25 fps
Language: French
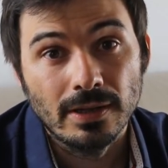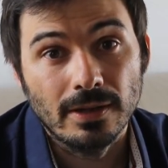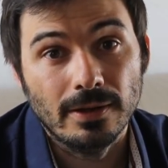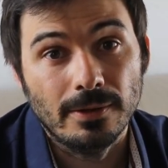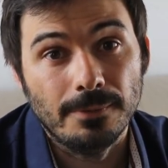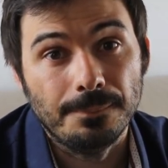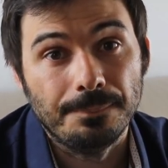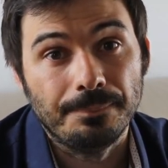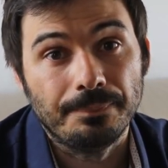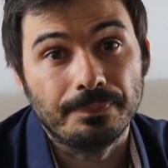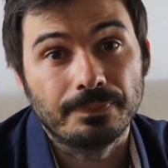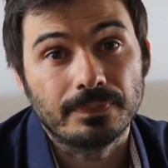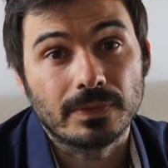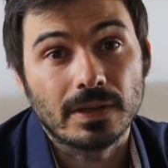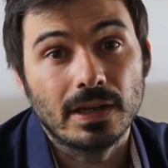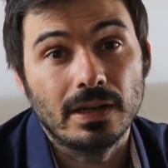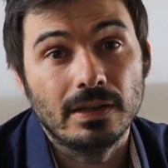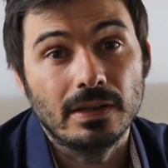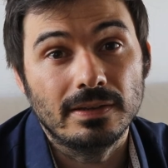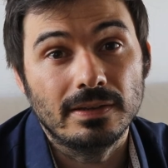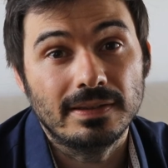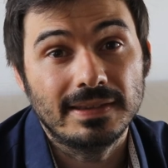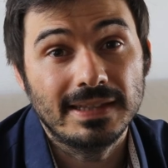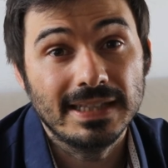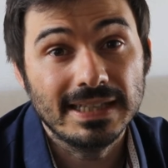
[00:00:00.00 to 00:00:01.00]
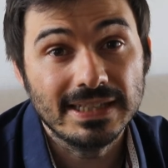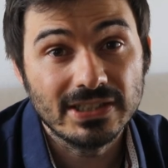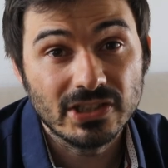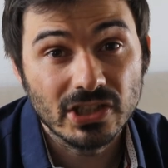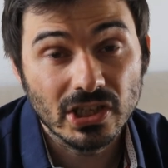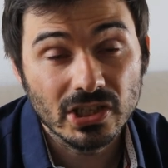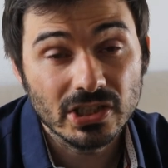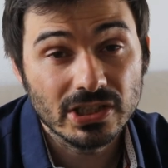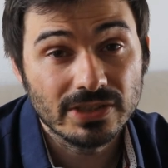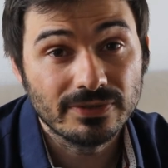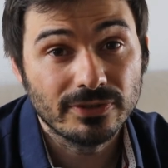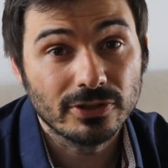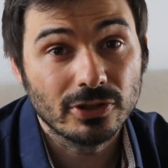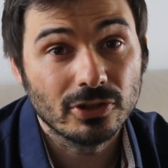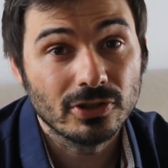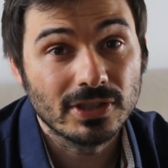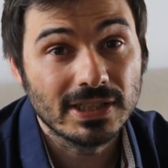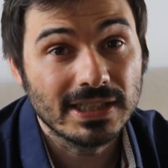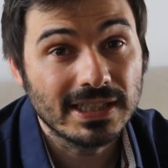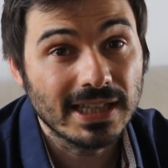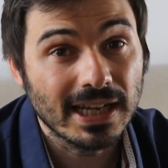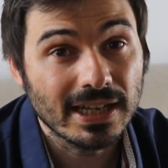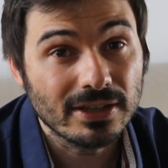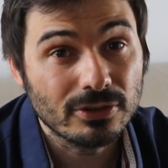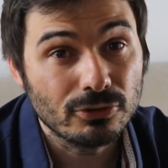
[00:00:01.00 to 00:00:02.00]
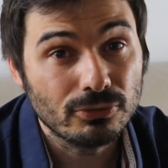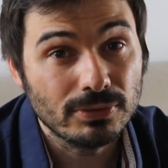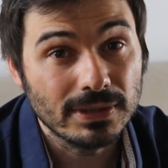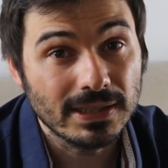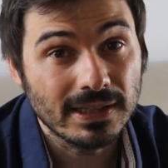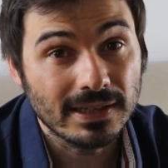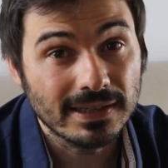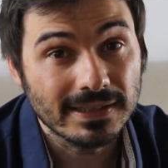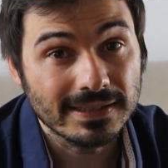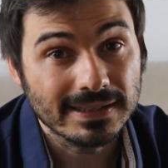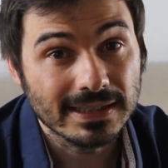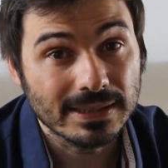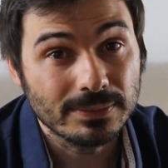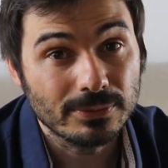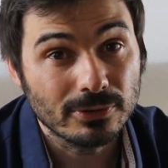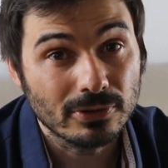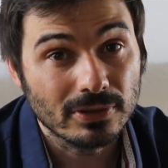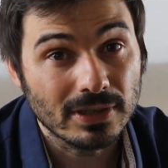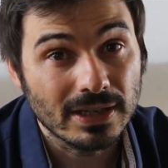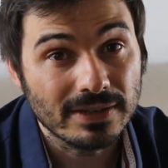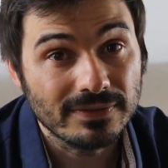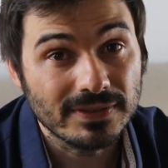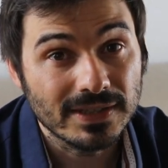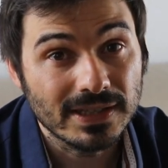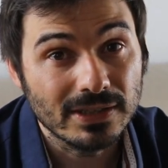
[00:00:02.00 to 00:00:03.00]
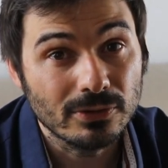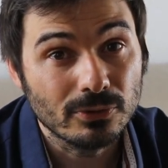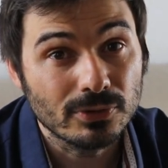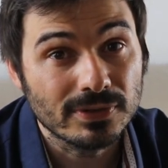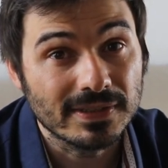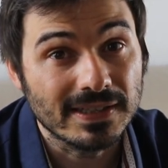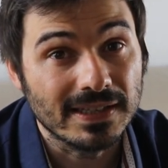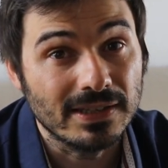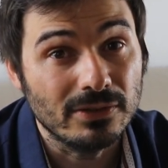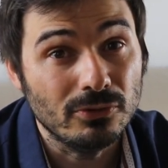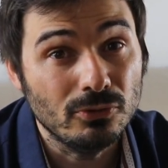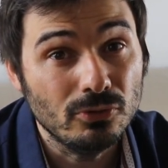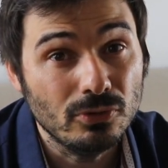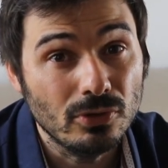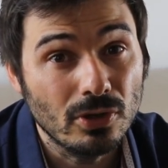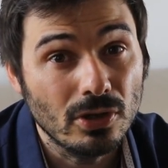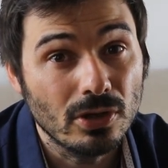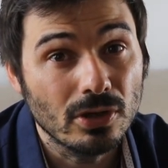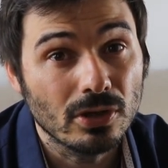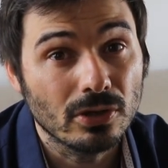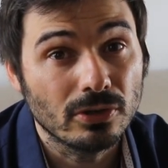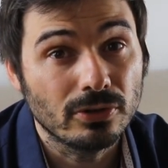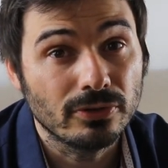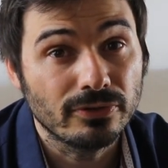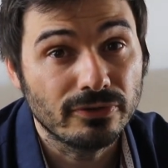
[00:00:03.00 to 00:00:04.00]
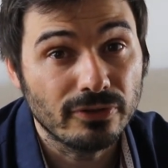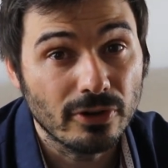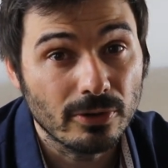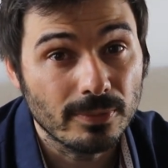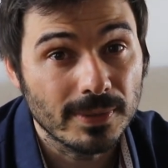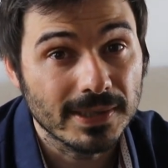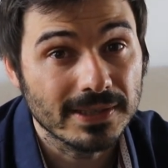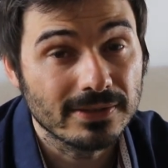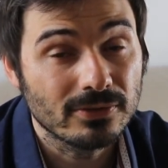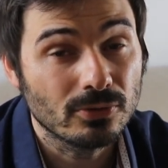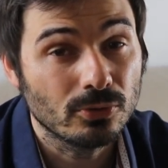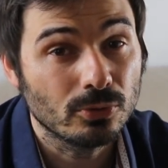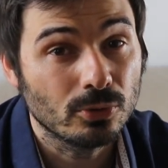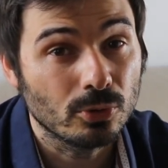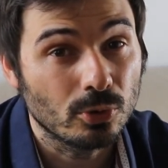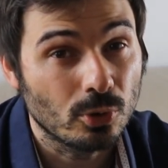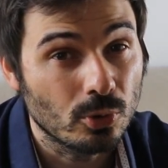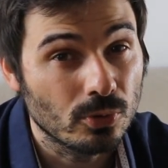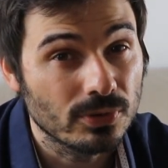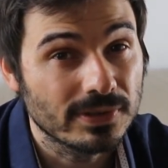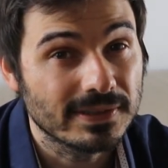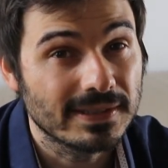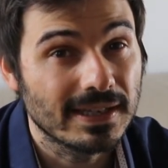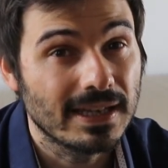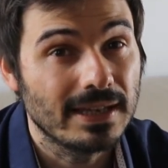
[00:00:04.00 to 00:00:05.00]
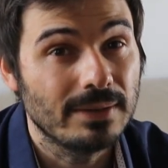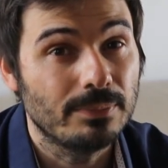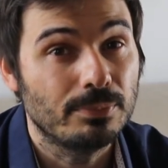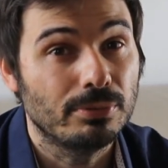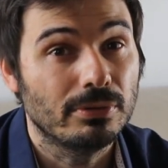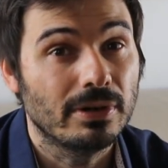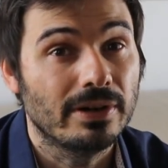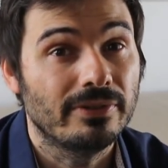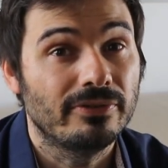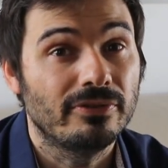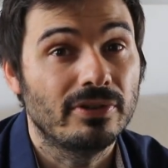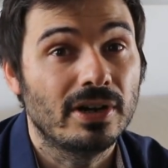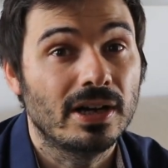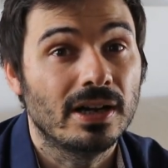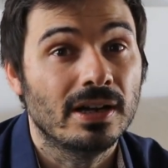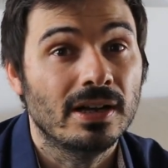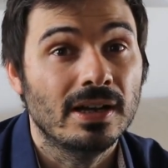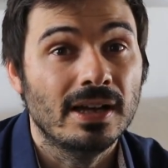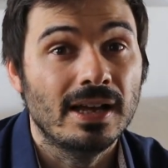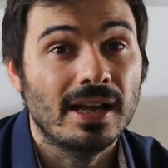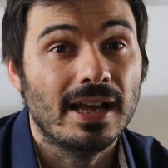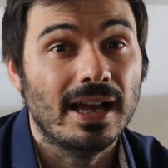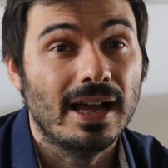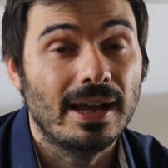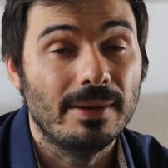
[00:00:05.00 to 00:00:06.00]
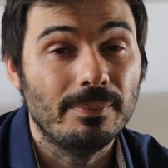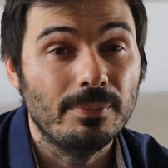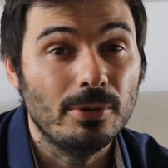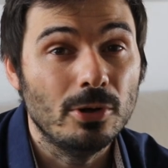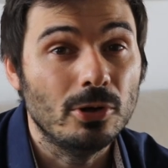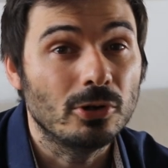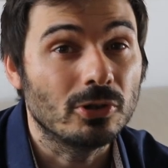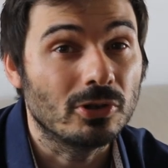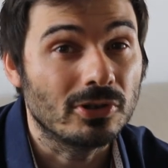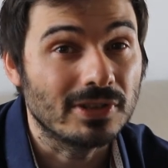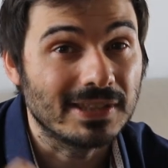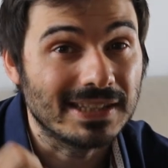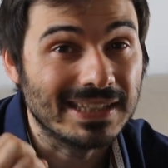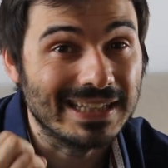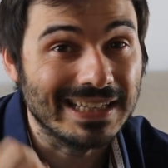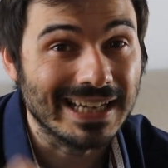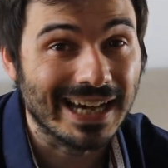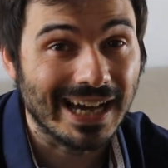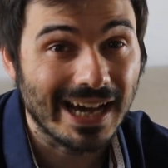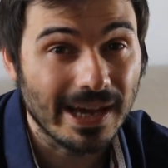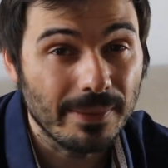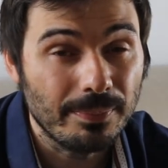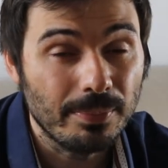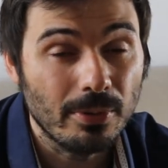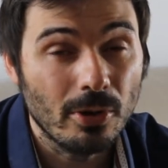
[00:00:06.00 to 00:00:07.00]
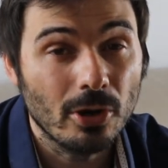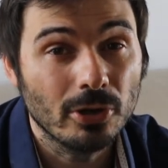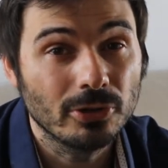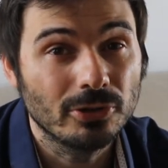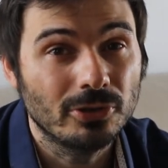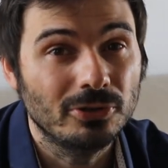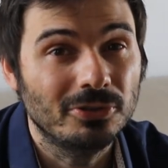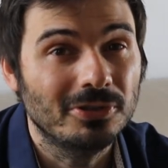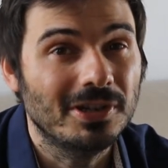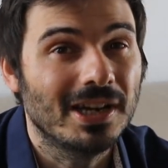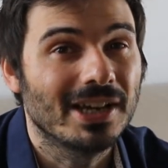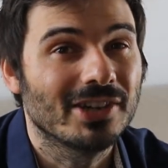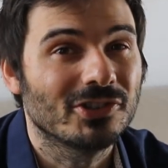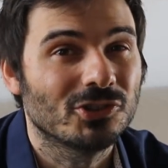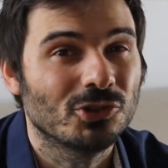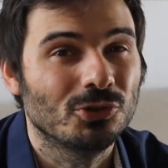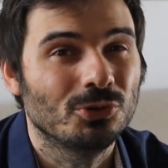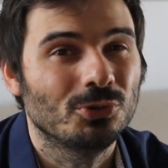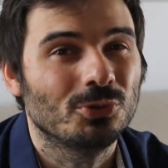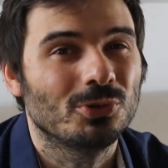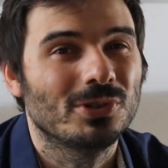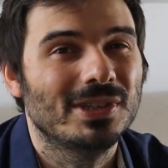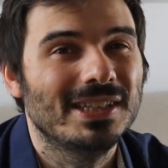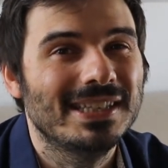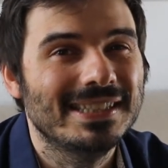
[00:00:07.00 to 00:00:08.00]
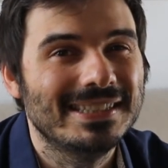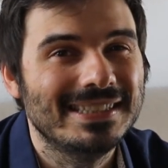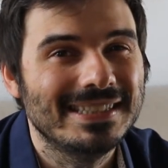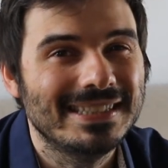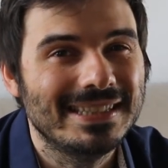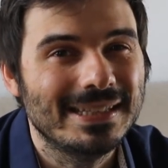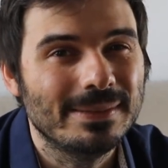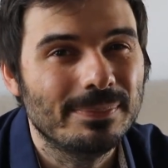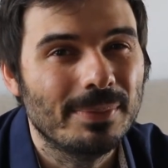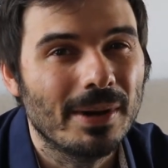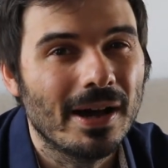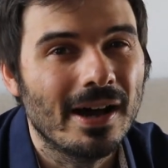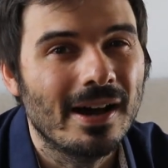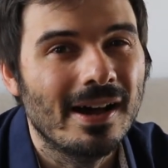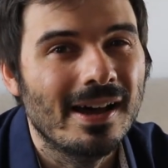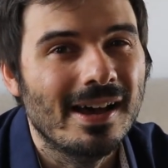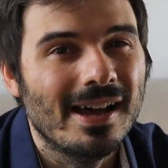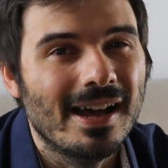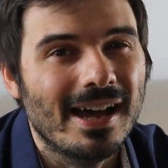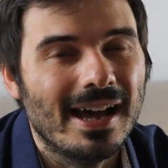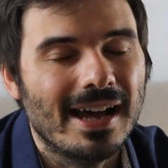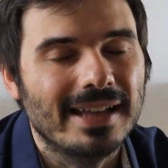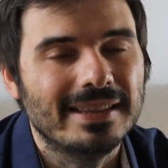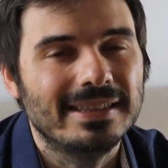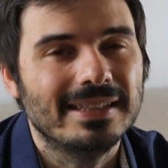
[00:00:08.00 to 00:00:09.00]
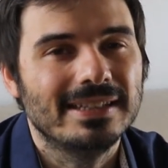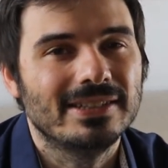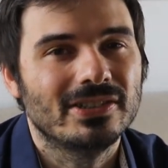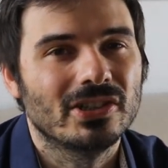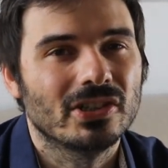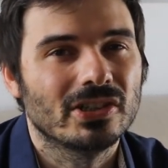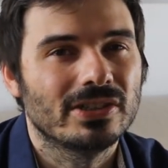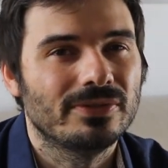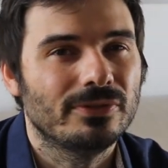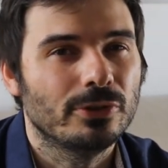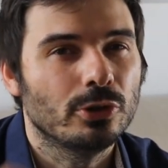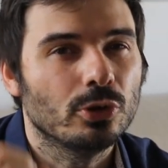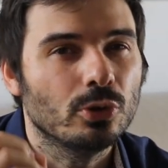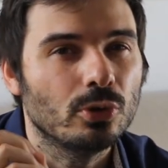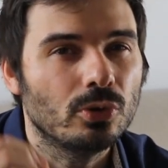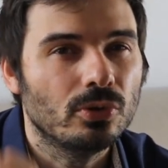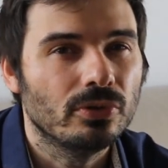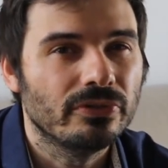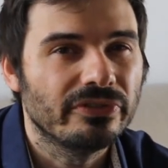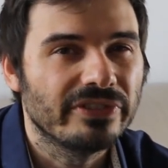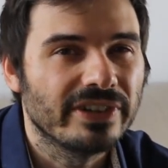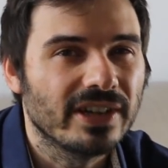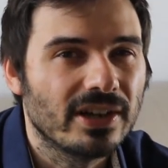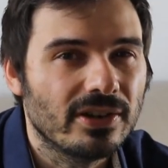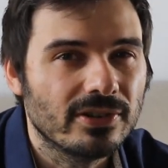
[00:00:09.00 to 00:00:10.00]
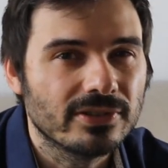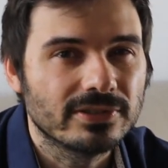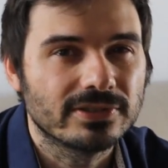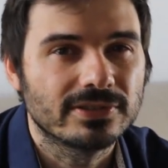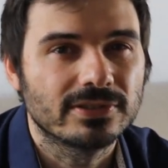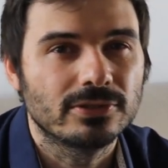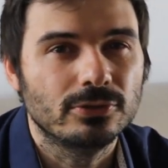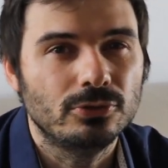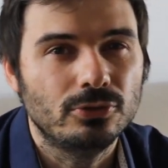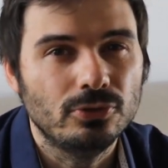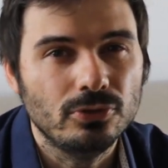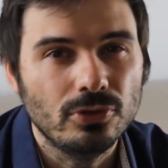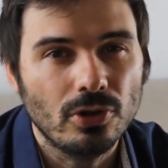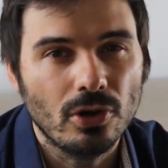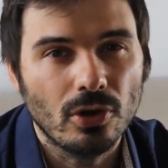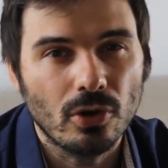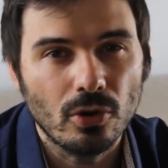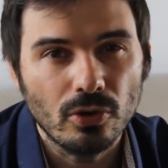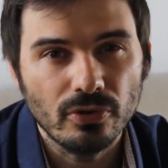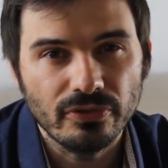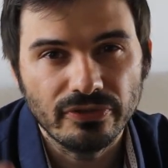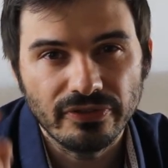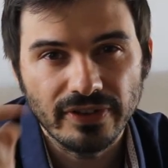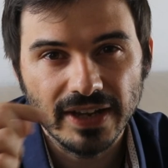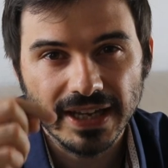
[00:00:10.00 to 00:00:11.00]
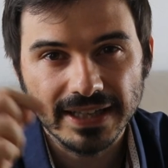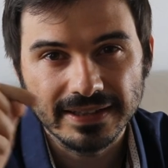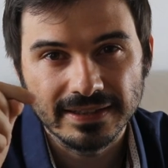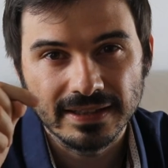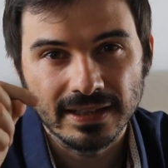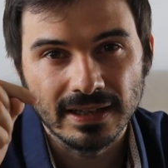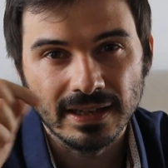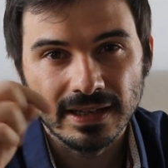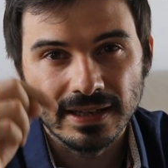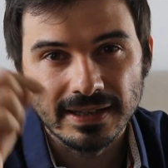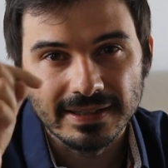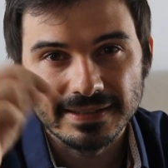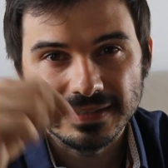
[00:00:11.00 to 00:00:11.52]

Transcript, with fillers: Euh, téléchargez votre guide gratuit dans la description de la vidéo. C'est une heure de formation, de conseils pour avoir un blog qui rapporte de l'argent. Donc n'hésitez pas à télécharger votre conférence d'une heure offerte.